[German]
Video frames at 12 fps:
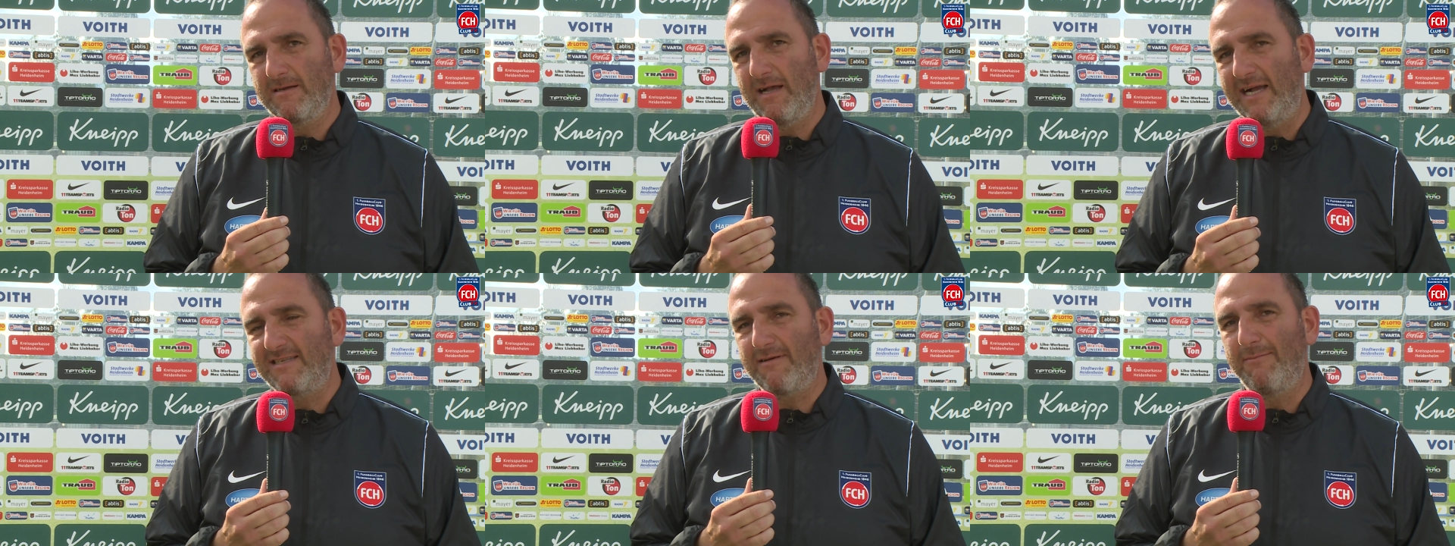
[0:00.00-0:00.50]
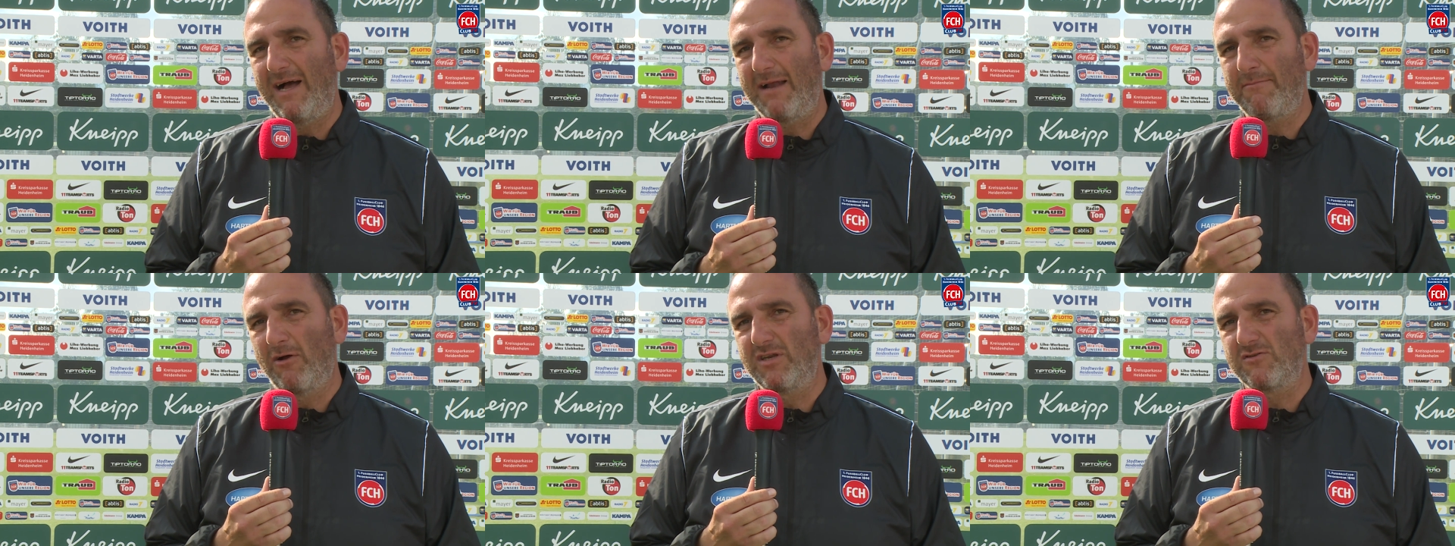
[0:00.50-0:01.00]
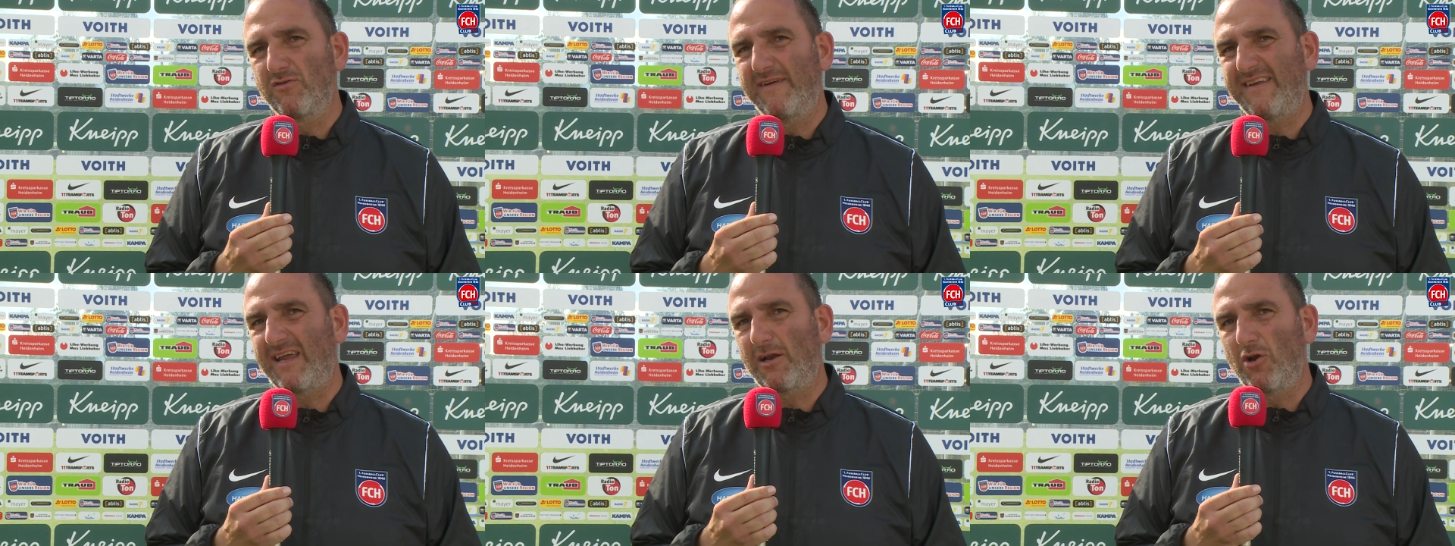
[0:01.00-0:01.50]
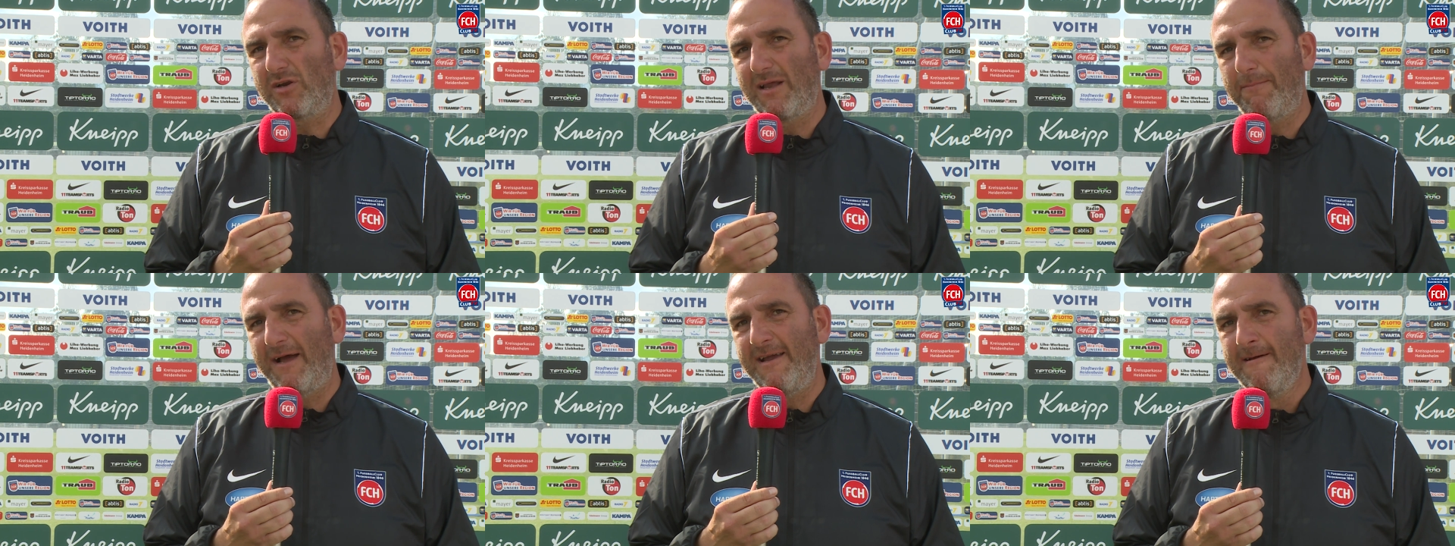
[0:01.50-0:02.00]
Ein, zweimal man auch das notwendige Glück
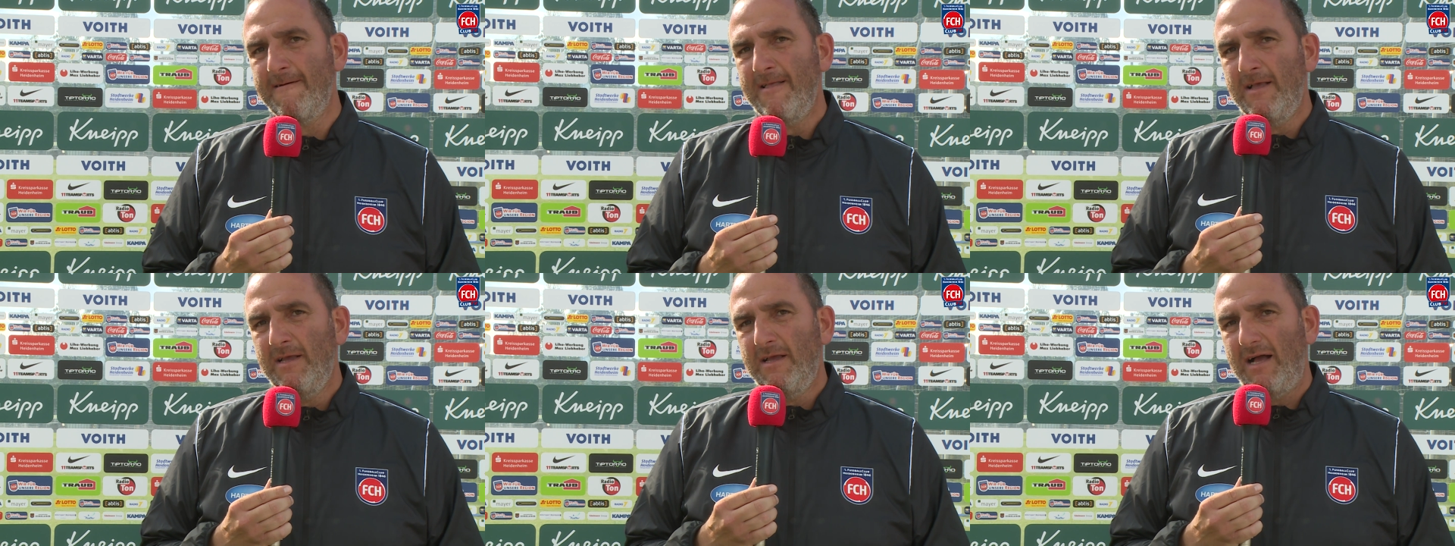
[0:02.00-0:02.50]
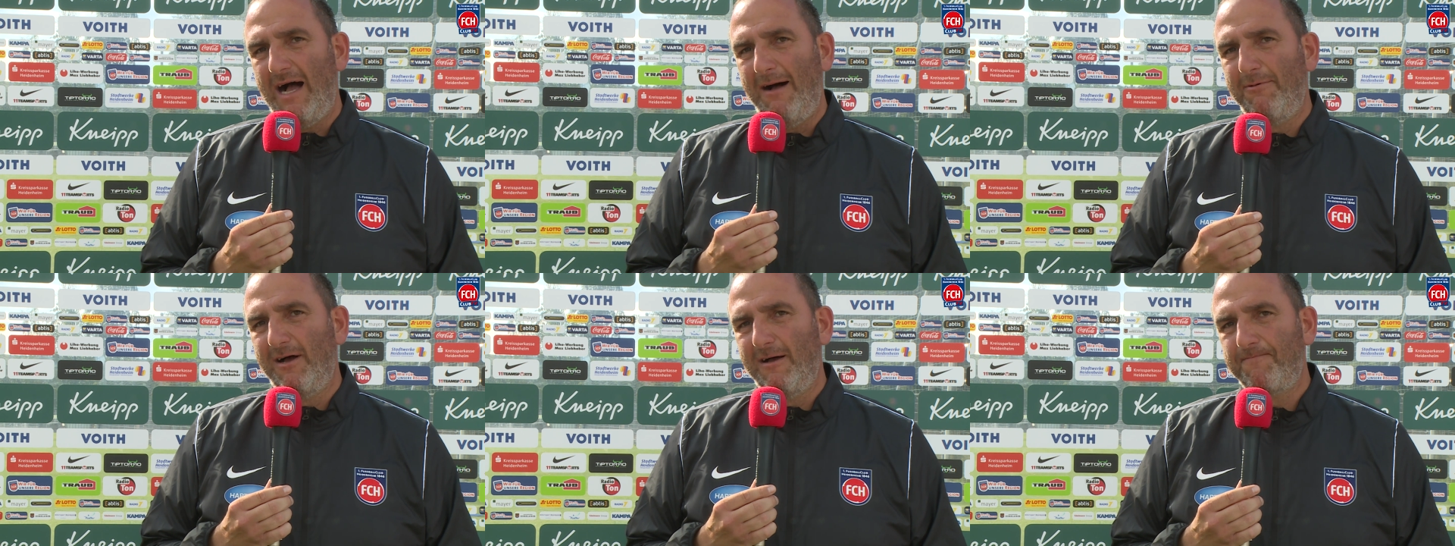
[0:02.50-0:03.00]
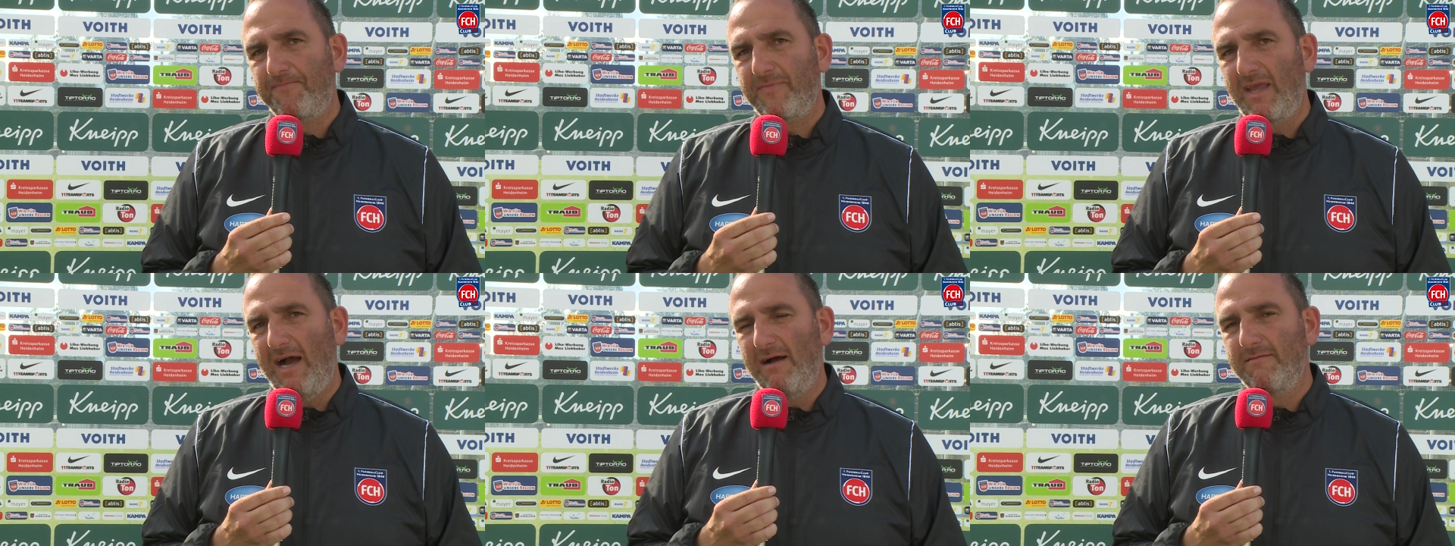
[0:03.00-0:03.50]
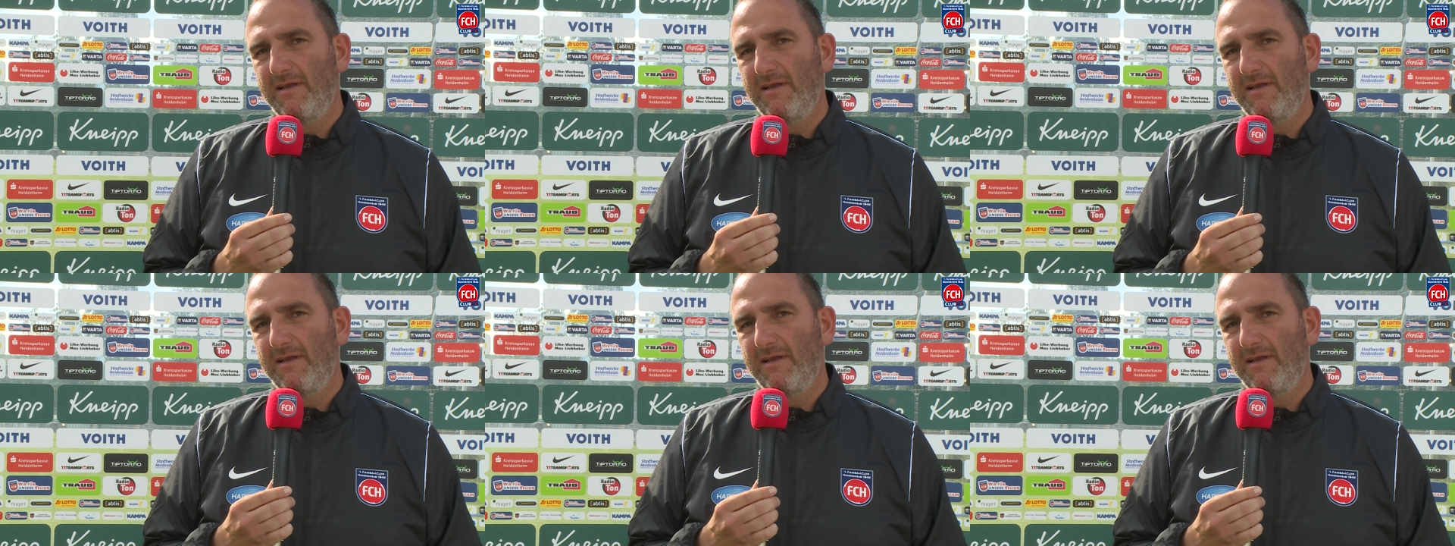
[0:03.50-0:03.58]
dabei. Aber ja,